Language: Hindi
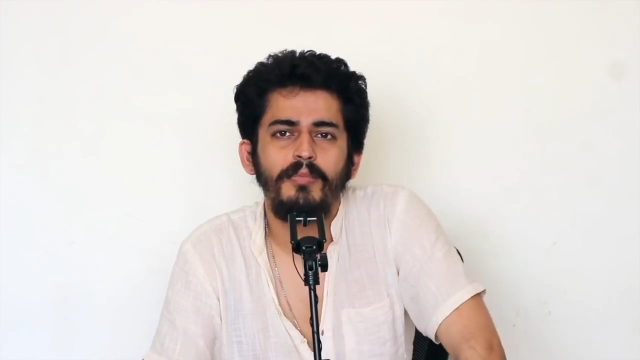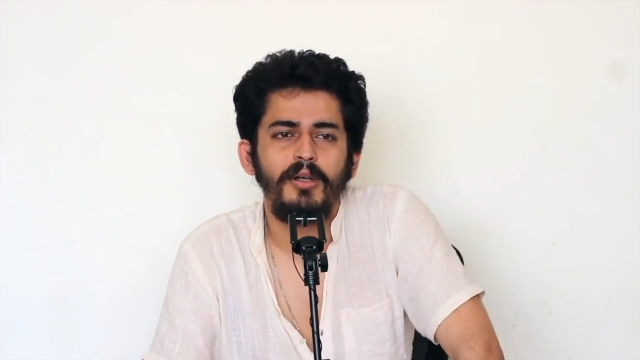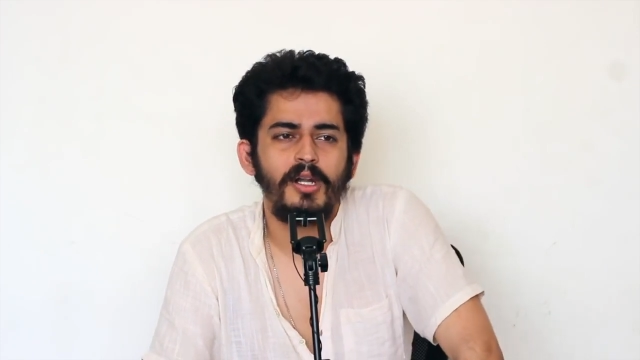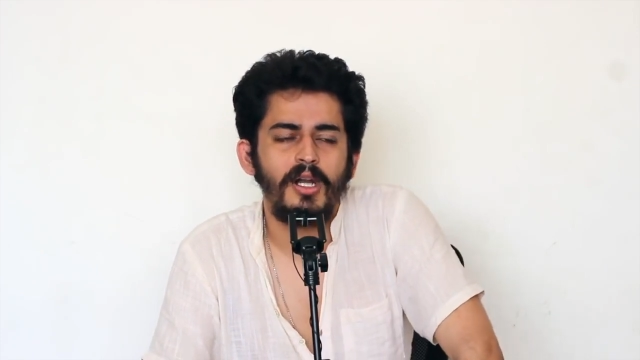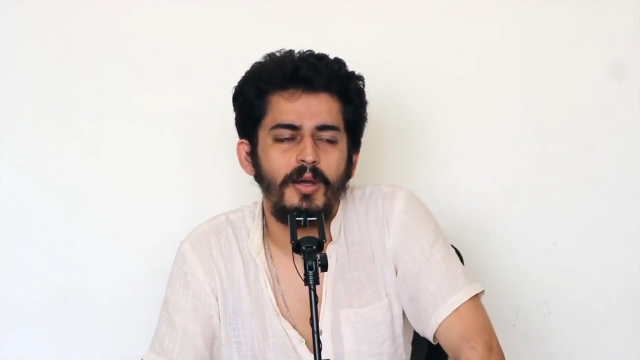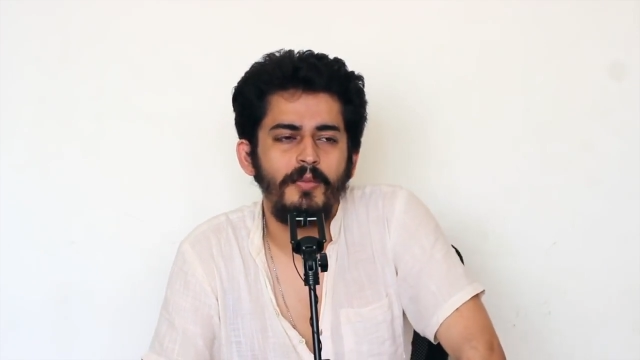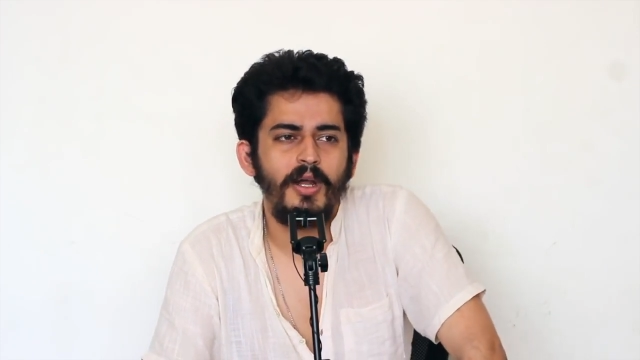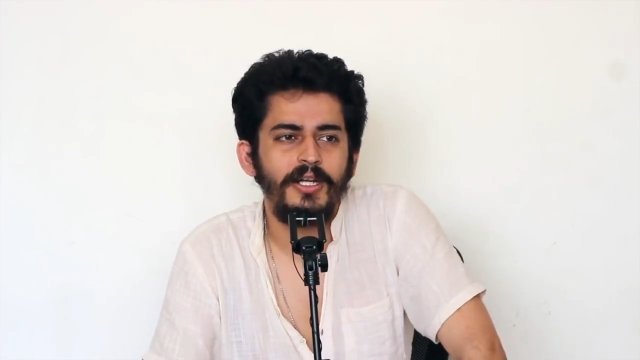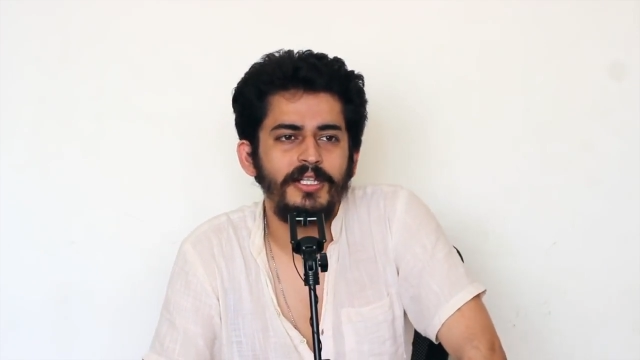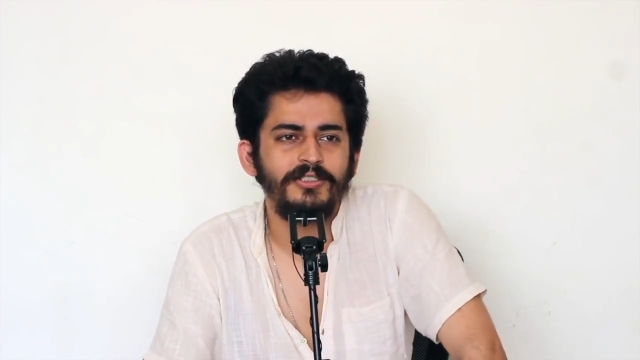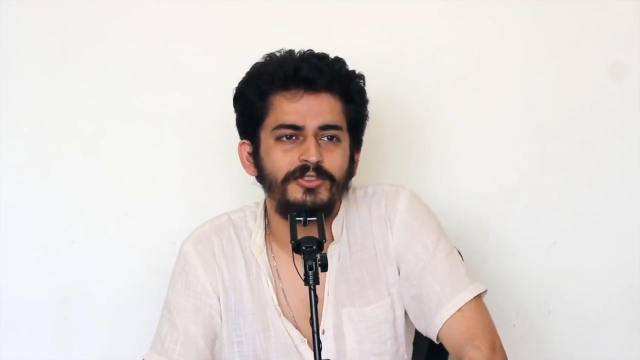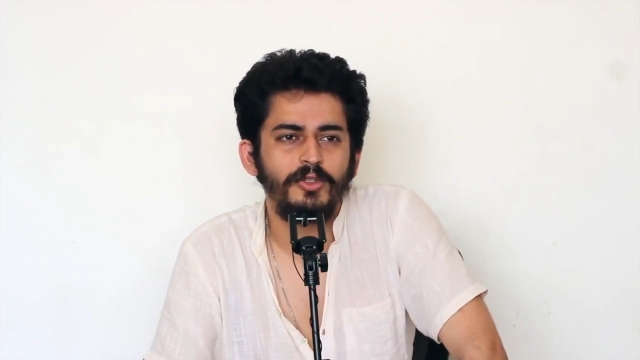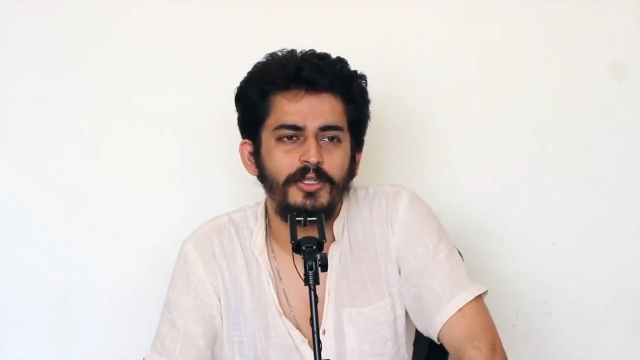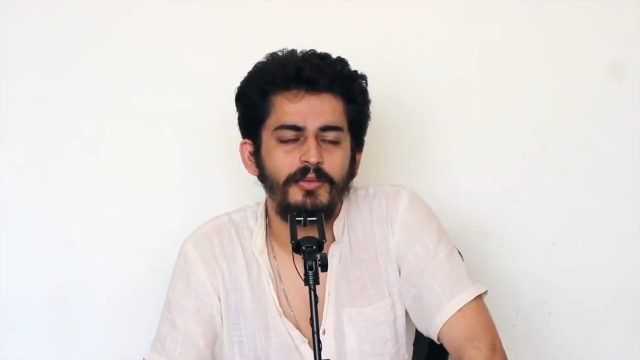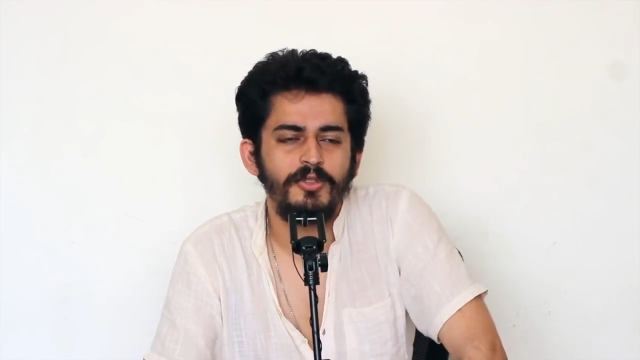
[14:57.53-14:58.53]
पर रामायण की
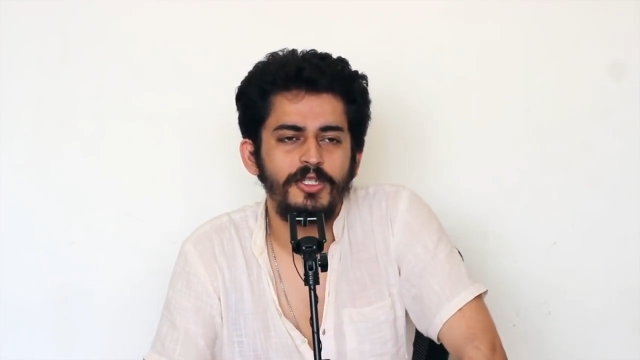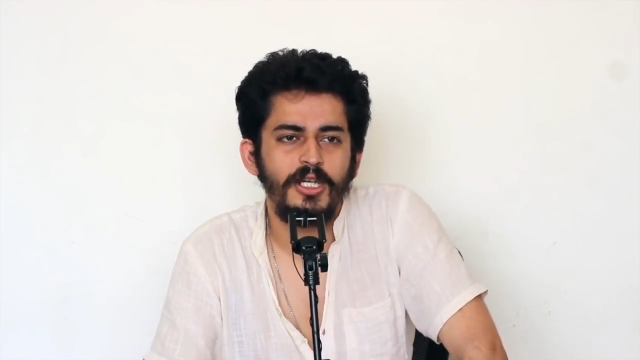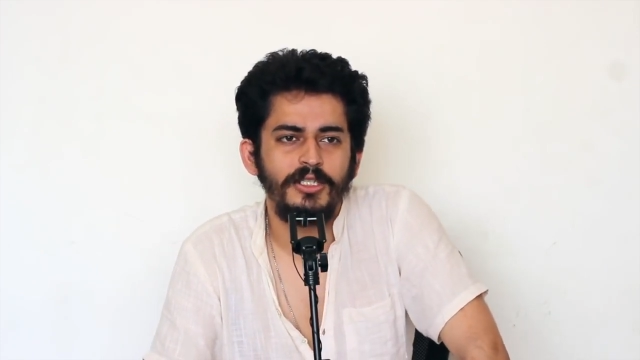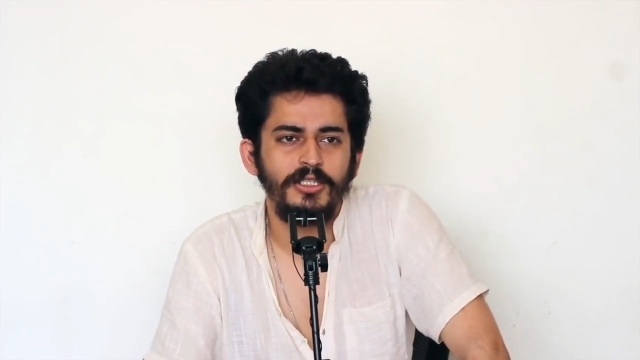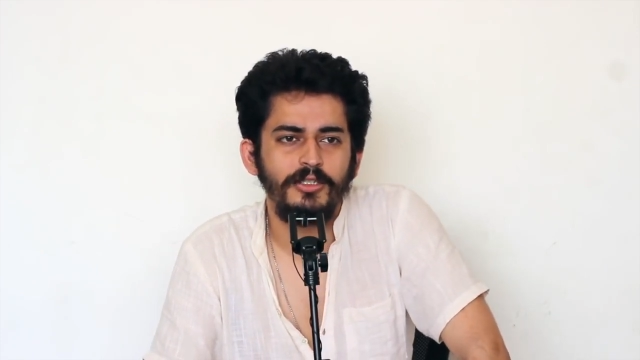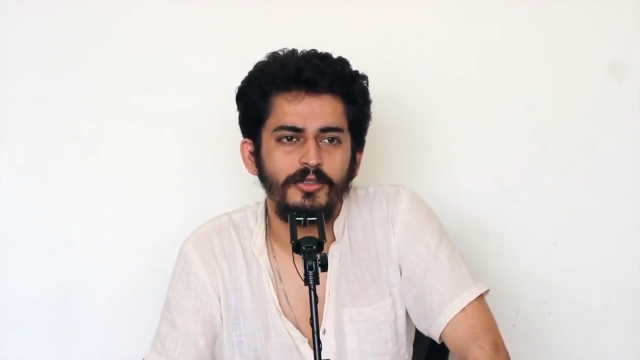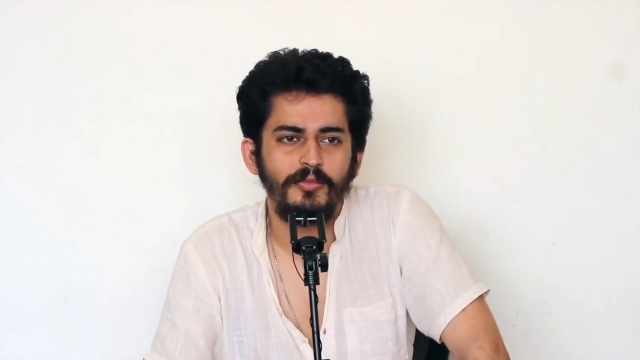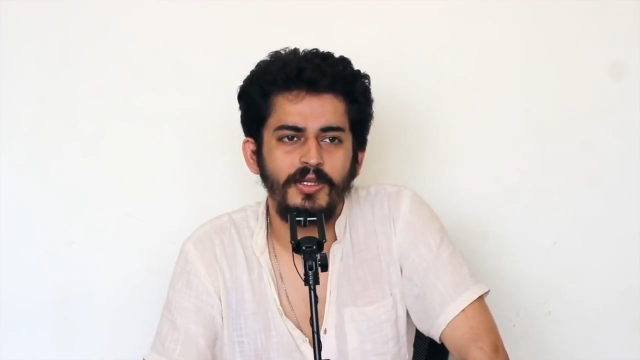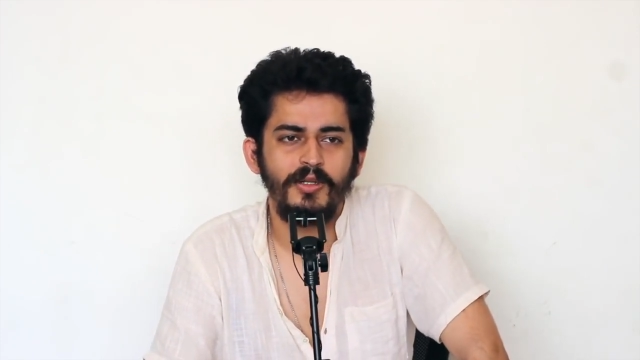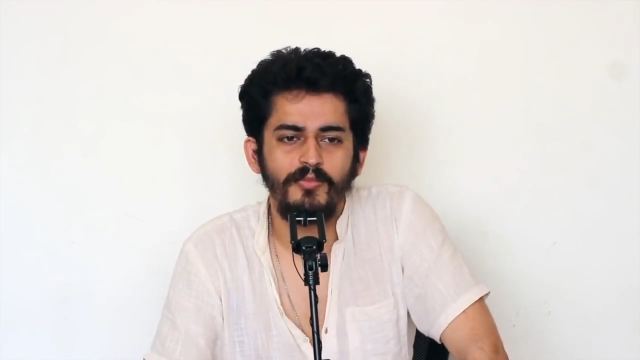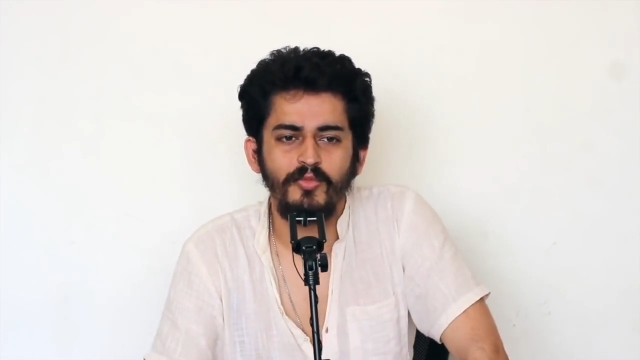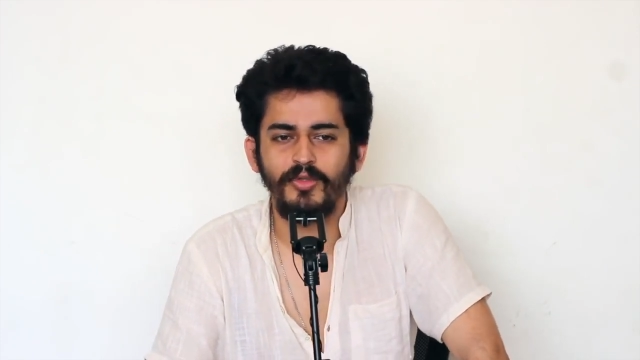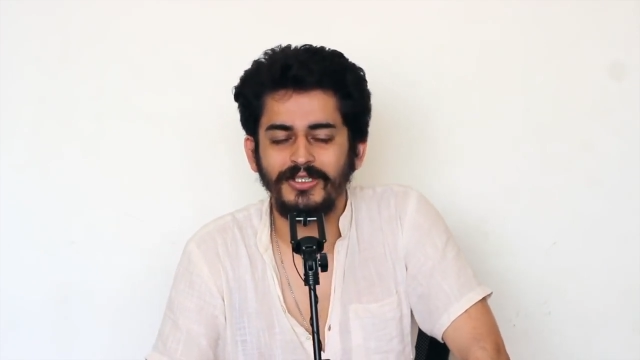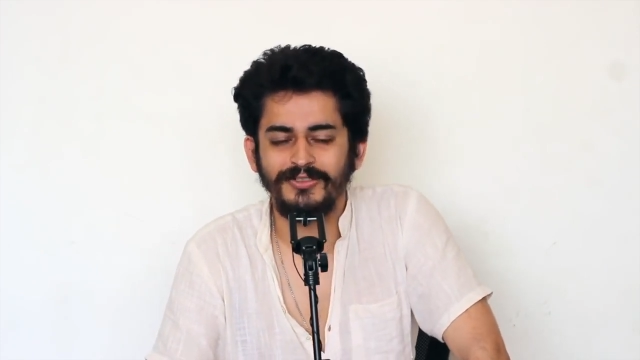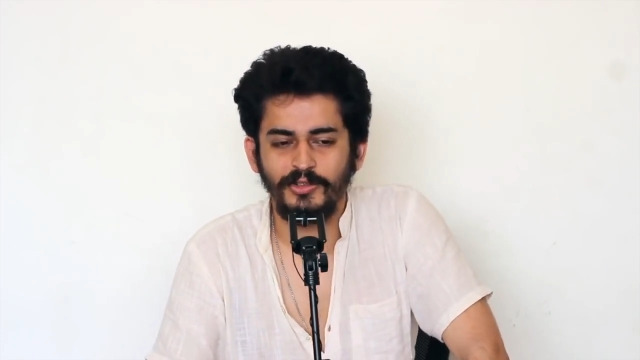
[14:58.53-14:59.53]
स्टोरी मुझे आती थी मैंने
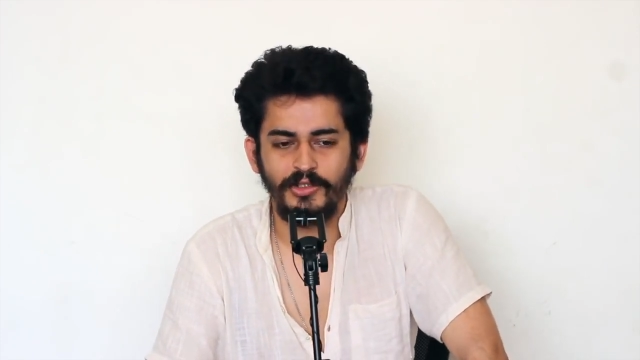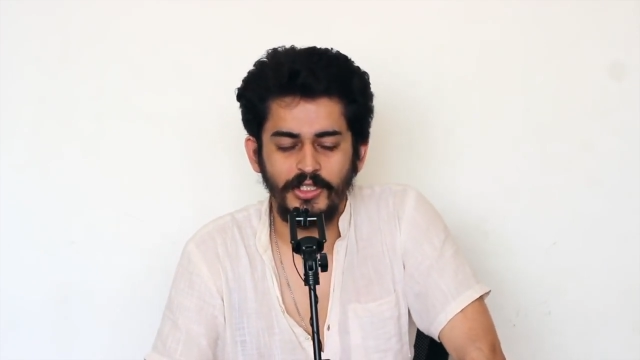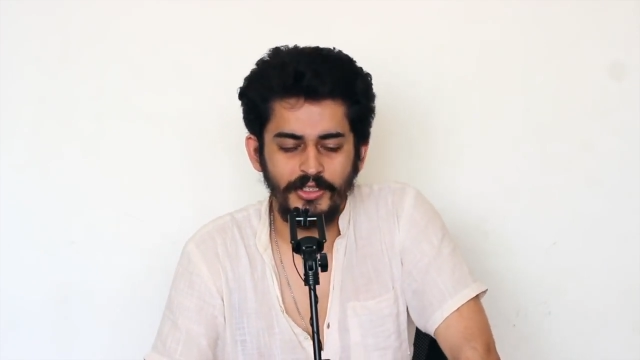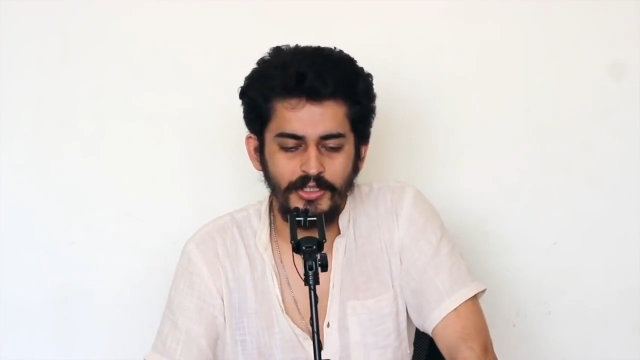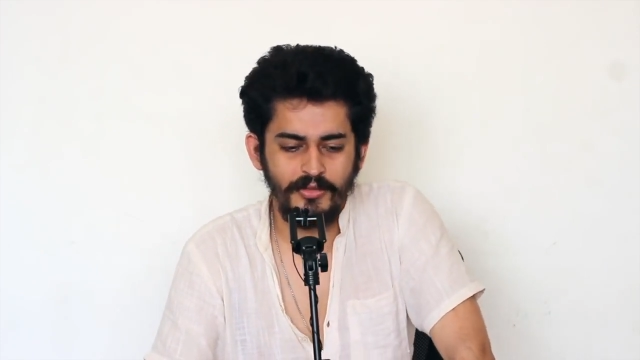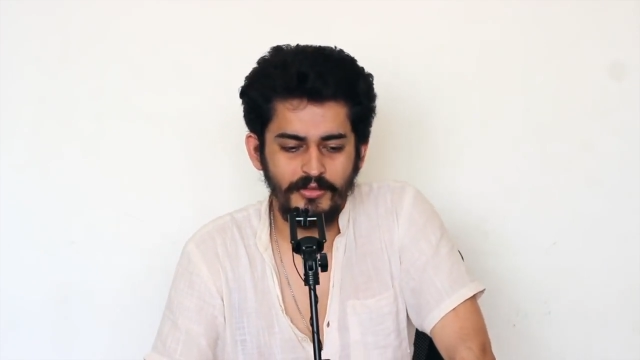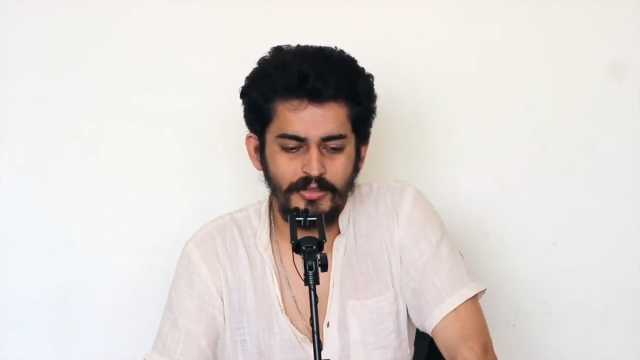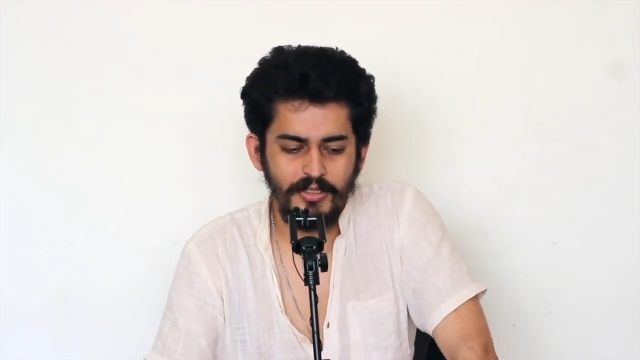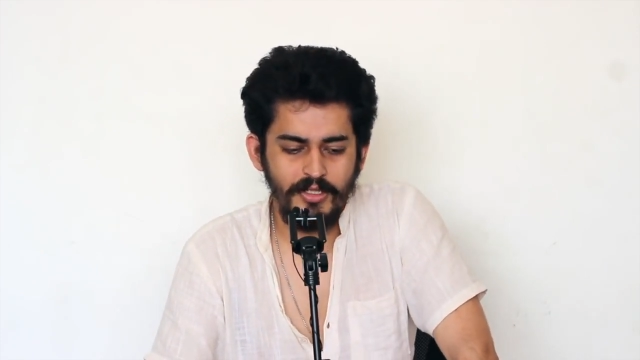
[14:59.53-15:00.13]
पूरा सुना दिया